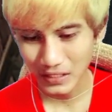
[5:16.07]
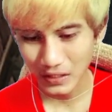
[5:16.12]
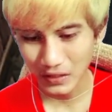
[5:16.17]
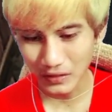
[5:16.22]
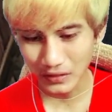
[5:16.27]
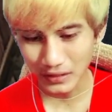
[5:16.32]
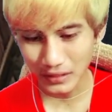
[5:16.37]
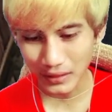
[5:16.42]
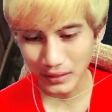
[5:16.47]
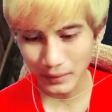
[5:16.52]

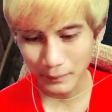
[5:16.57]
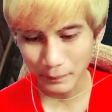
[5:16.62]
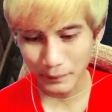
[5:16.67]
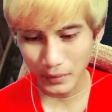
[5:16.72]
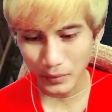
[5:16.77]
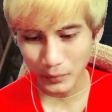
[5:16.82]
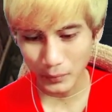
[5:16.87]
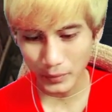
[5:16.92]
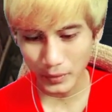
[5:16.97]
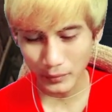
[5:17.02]
Oke,
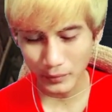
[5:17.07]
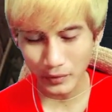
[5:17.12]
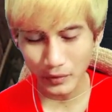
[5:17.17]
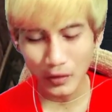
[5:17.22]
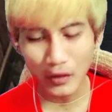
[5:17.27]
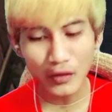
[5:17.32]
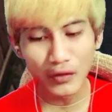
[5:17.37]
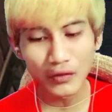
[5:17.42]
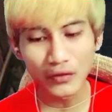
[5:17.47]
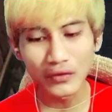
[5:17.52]
pew piu.
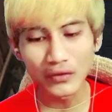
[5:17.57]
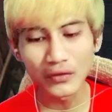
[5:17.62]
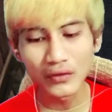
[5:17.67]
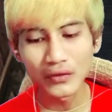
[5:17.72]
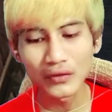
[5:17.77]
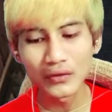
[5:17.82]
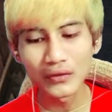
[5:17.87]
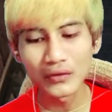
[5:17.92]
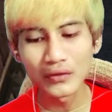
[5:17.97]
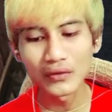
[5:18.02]

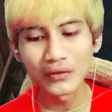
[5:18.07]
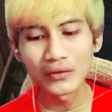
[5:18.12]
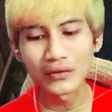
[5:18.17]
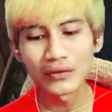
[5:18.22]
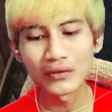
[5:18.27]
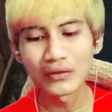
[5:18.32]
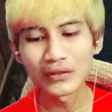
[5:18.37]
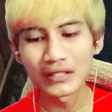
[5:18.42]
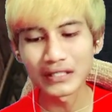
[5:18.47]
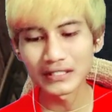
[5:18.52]

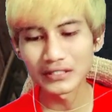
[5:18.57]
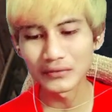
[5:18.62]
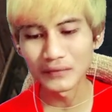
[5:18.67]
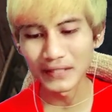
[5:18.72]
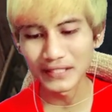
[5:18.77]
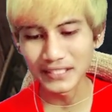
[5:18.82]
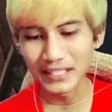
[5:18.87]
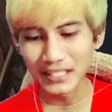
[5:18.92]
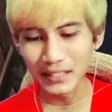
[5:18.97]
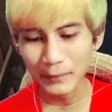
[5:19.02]
Oh,
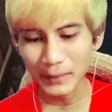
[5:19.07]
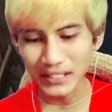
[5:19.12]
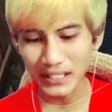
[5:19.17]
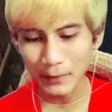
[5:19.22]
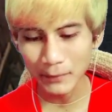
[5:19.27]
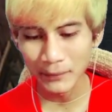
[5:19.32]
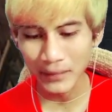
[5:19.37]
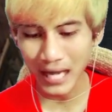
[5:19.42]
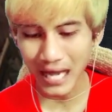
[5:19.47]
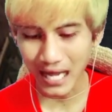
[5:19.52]
ketuanya
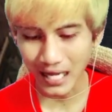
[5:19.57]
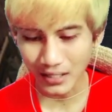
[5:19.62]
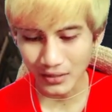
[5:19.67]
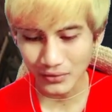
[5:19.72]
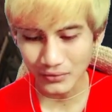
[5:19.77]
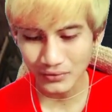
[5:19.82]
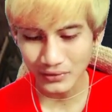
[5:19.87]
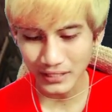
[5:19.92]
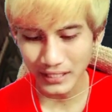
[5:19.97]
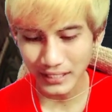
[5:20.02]
namanya
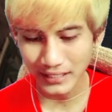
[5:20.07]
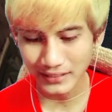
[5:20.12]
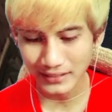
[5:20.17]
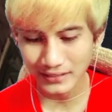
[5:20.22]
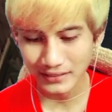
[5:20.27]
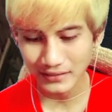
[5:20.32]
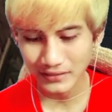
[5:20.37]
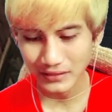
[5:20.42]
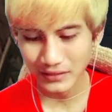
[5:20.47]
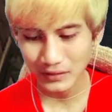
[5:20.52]
Baku, guys.